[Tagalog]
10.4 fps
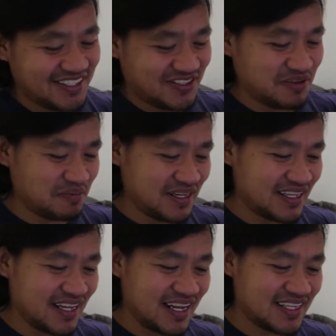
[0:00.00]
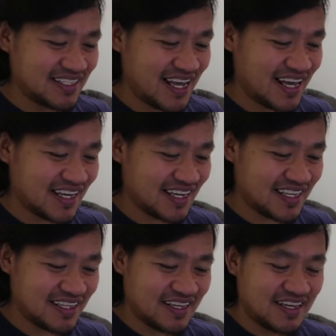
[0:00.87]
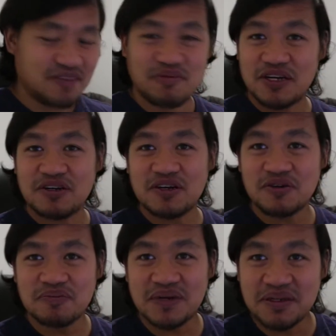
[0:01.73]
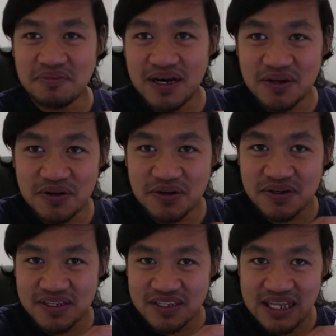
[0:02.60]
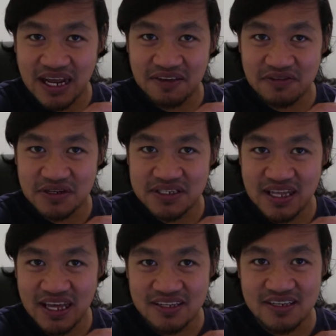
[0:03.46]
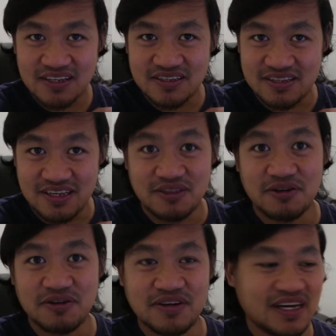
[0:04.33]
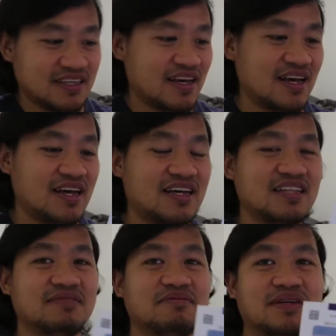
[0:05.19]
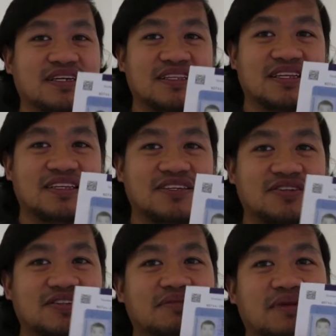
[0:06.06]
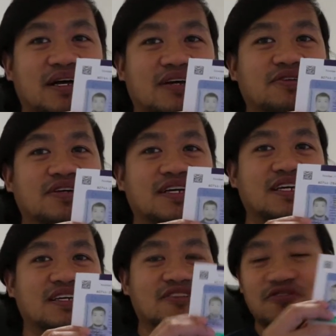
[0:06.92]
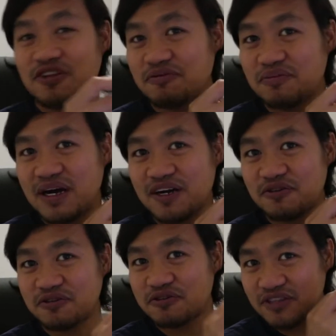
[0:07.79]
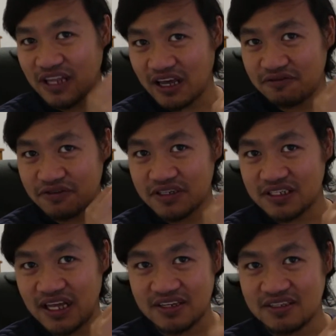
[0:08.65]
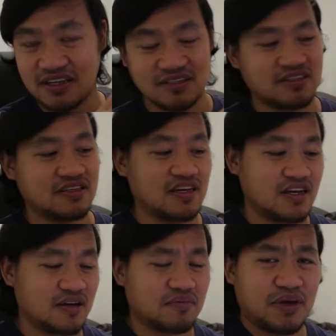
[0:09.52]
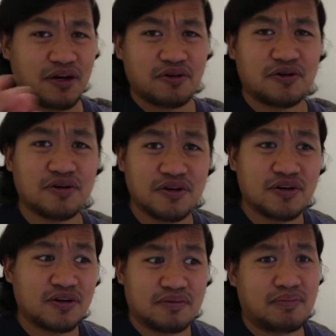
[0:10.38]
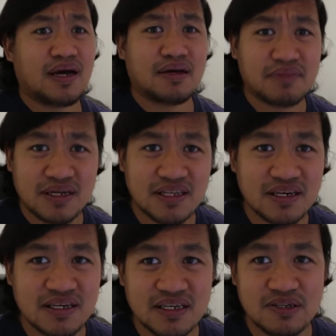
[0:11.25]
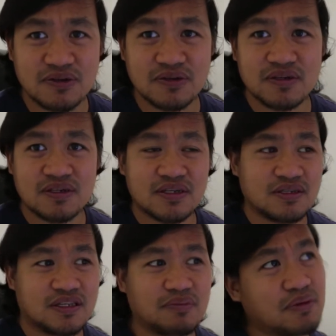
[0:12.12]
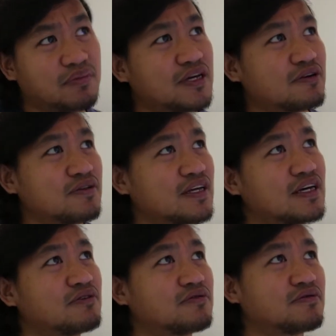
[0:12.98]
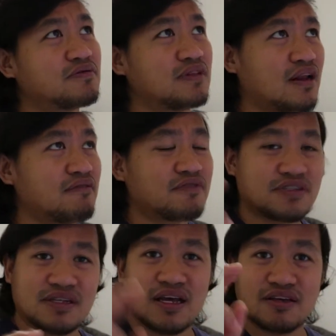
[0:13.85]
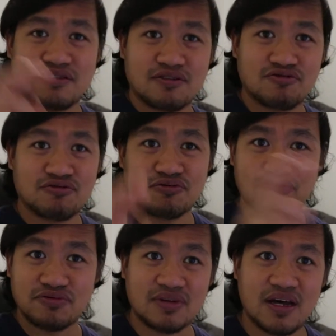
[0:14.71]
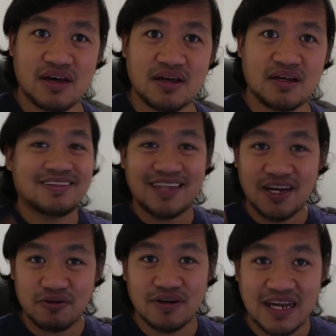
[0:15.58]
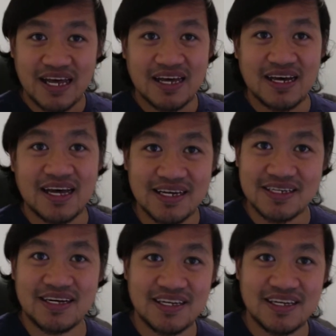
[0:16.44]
So, yung pinadala sa akin, meron akong panibagong driver's license dito. Ayan, makita ninyo, di ba? Okay, ito na yung bago kong driver's license. Pero, baka magtaka kayo, di ba meron na akong driver's license nung una? Dalawa na ang aking